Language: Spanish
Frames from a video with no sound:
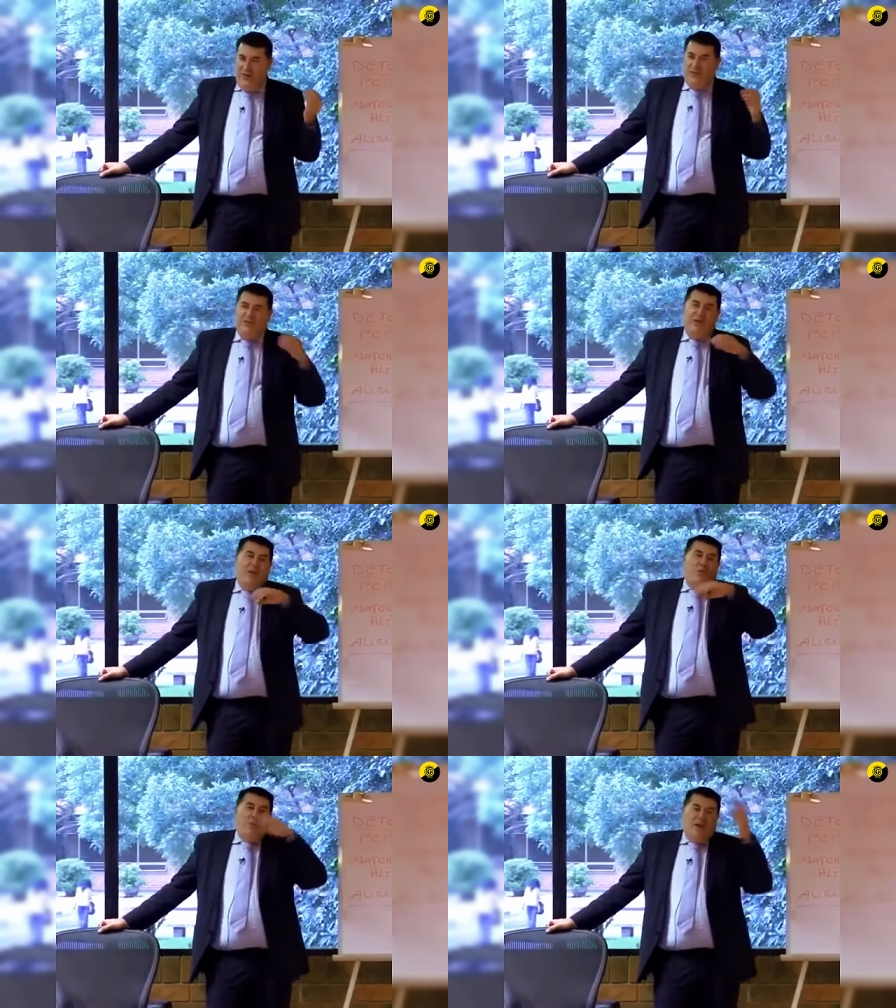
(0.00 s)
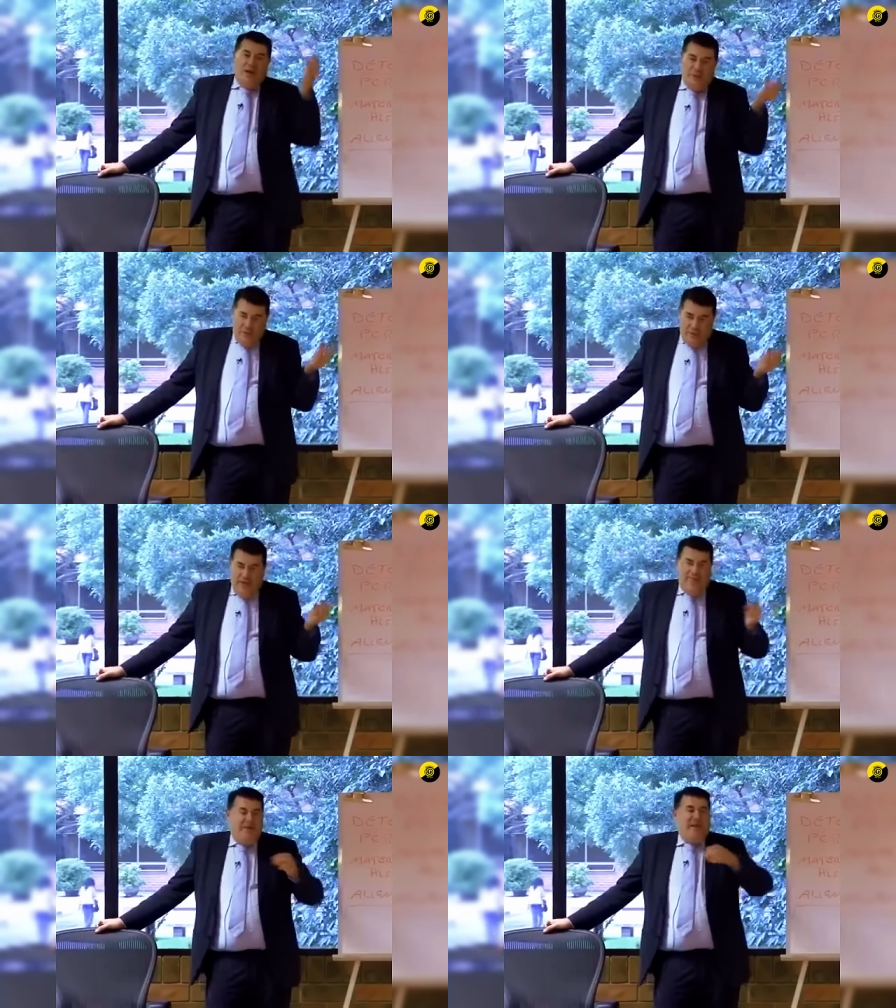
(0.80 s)
Entonces, en la ideología
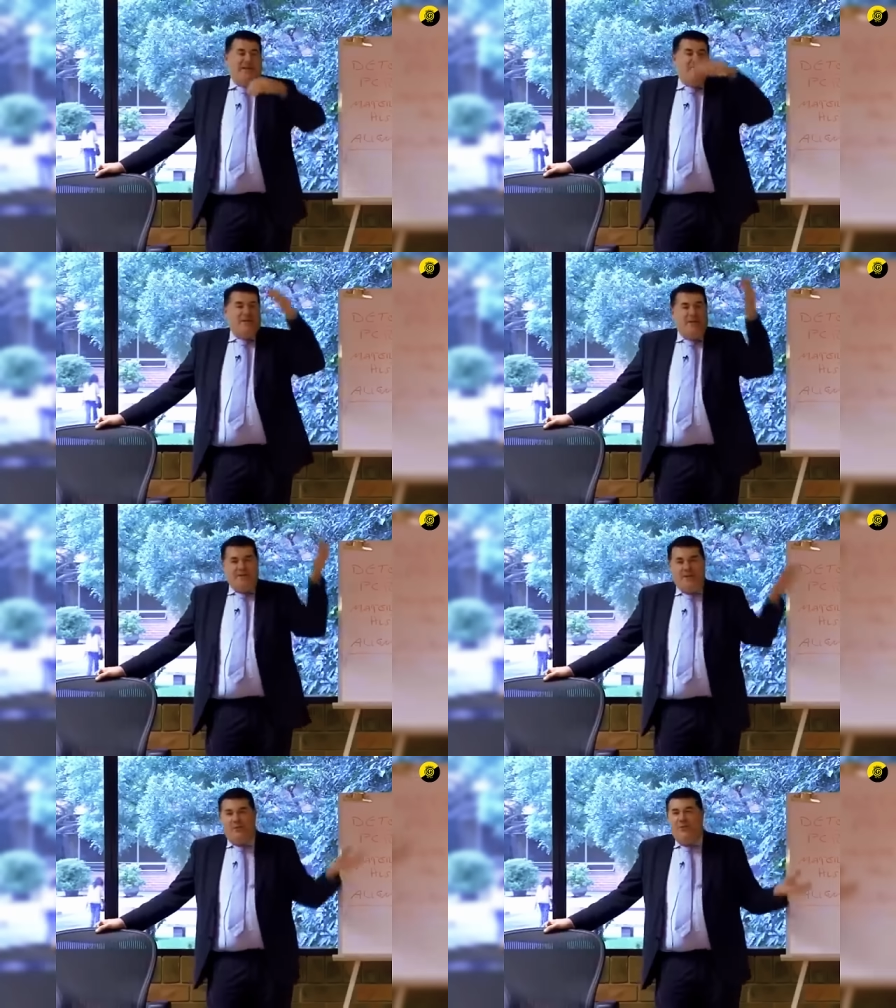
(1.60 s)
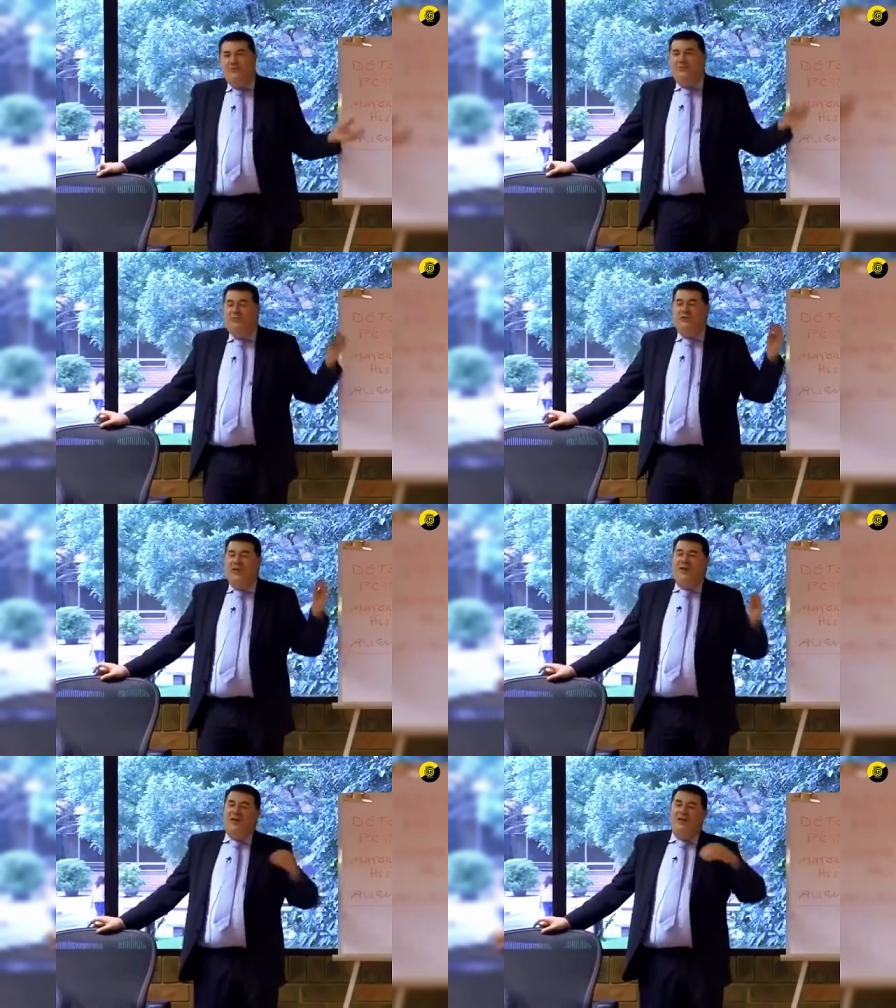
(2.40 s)
alemana también dice que cuando
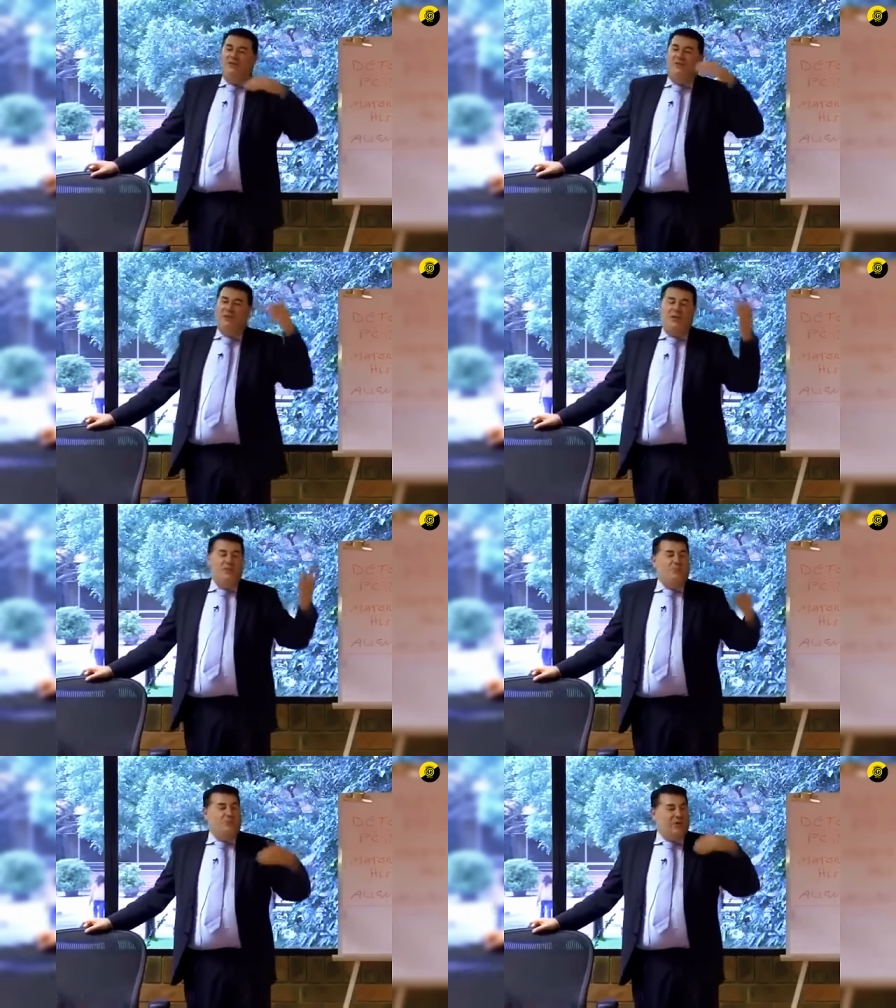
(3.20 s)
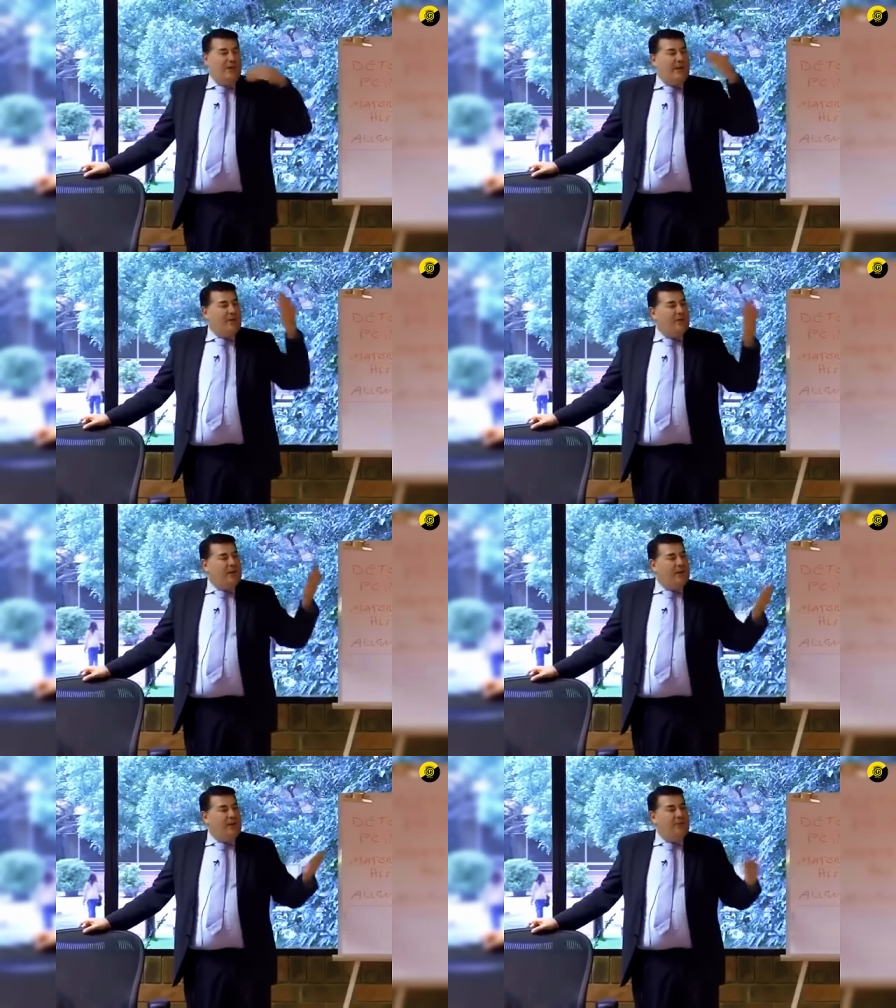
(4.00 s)
llegue el socialismo se acabará con la
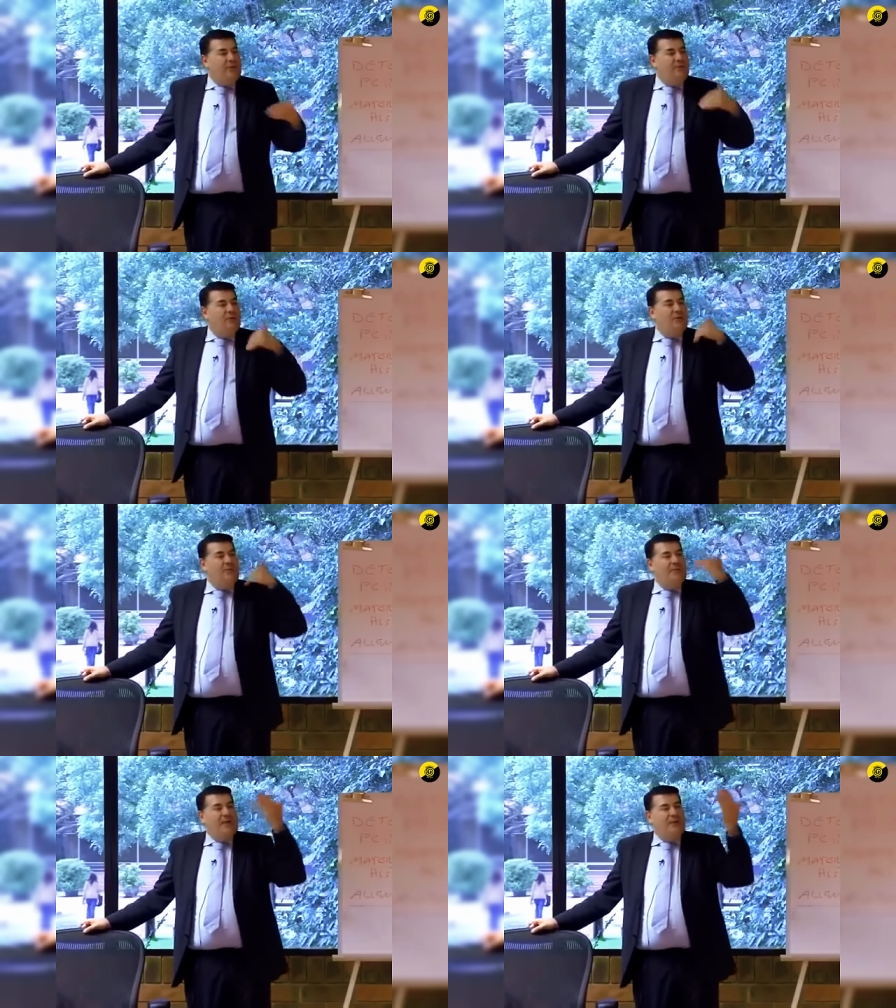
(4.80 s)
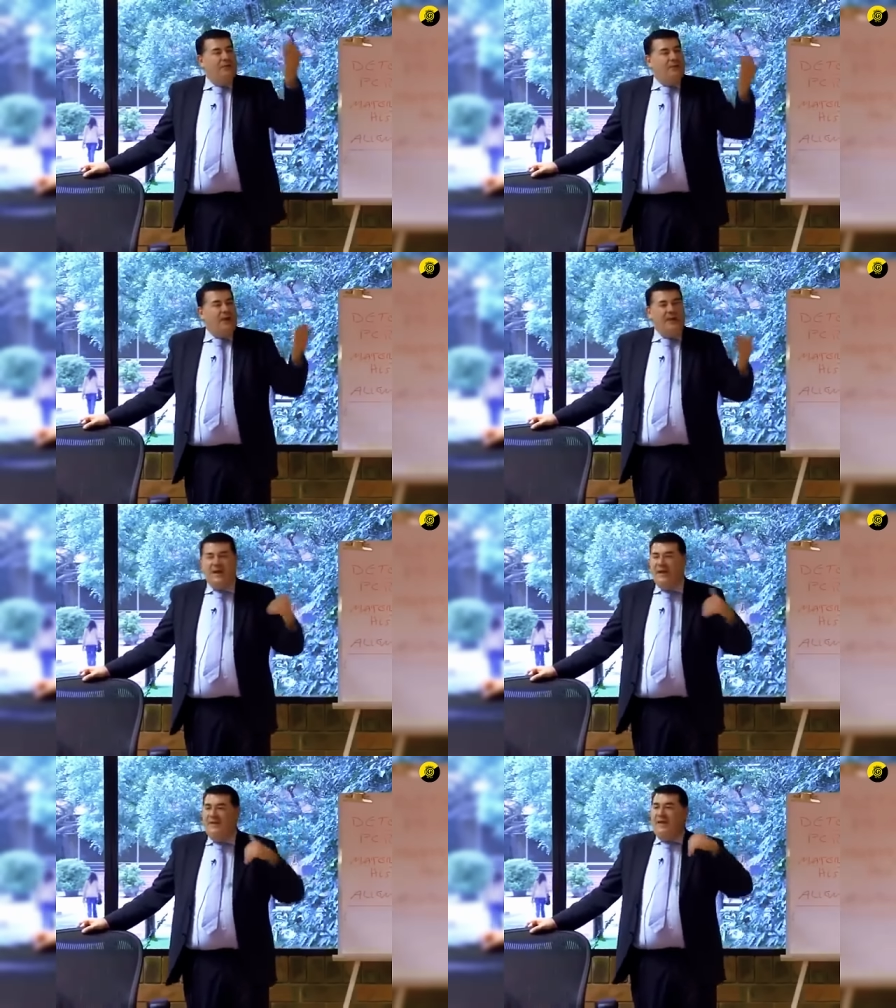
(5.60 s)
alienación, empezará todo
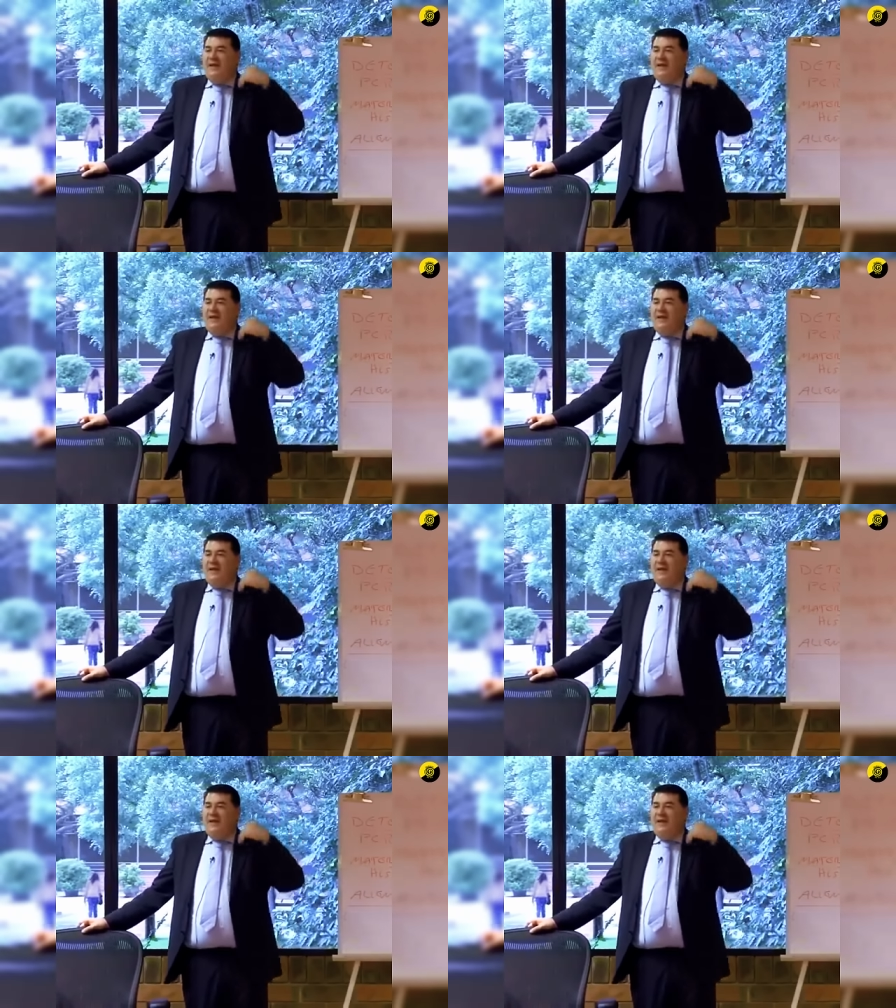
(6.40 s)
cada